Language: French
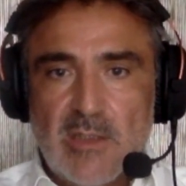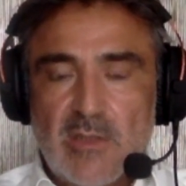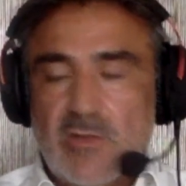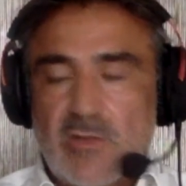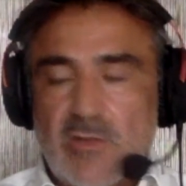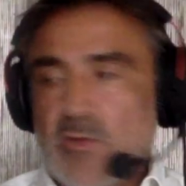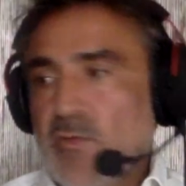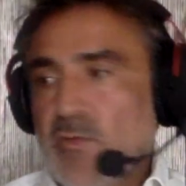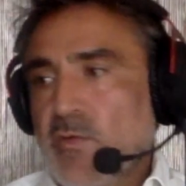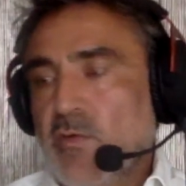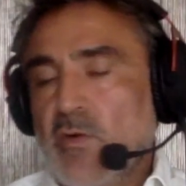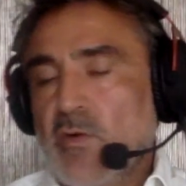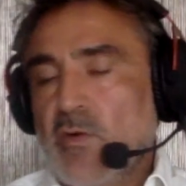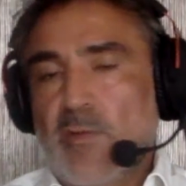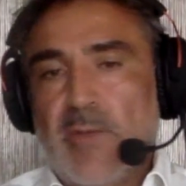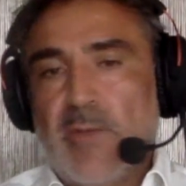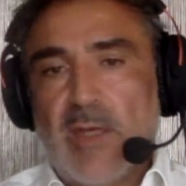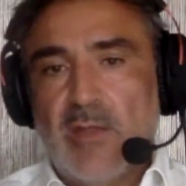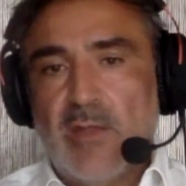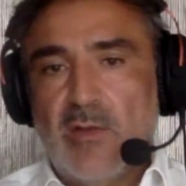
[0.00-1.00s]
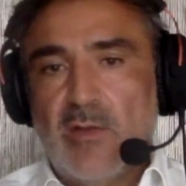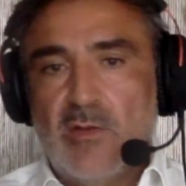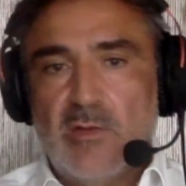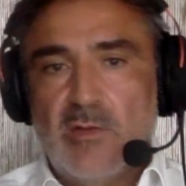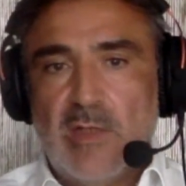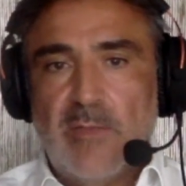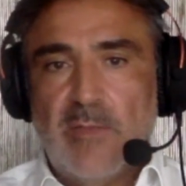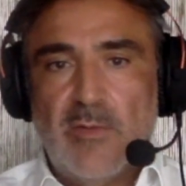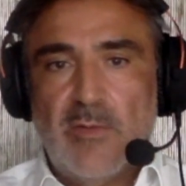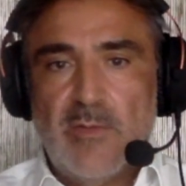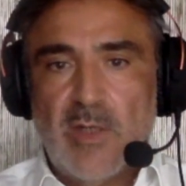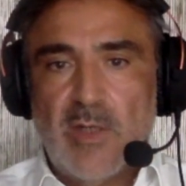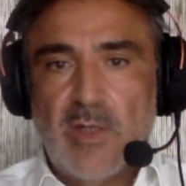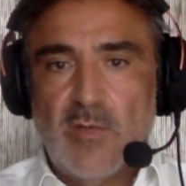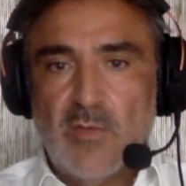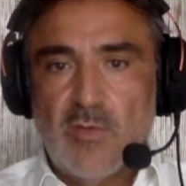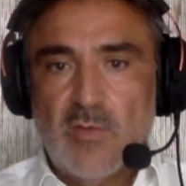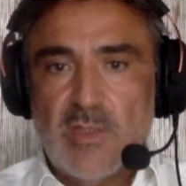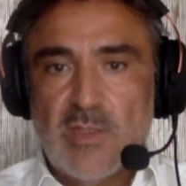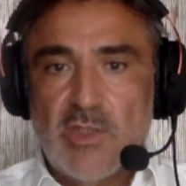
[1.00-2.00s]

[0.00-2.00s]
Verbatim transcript: Sauf qu'en perdant la première course